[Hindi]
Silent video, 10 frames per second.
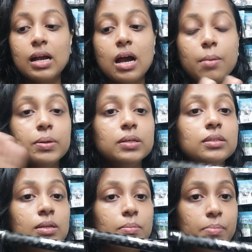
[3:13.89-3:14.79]

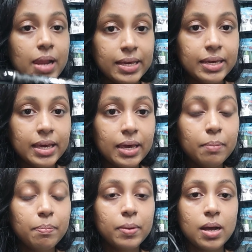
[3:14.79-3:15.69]
कार्बन ब्लैंक है
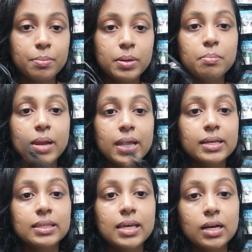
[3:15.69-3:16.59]
कार्बन
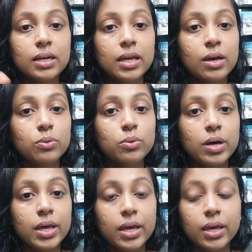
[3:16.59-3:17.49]
ब्लैंक दिया गया
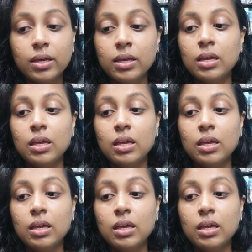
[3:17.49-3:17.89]
हुआ है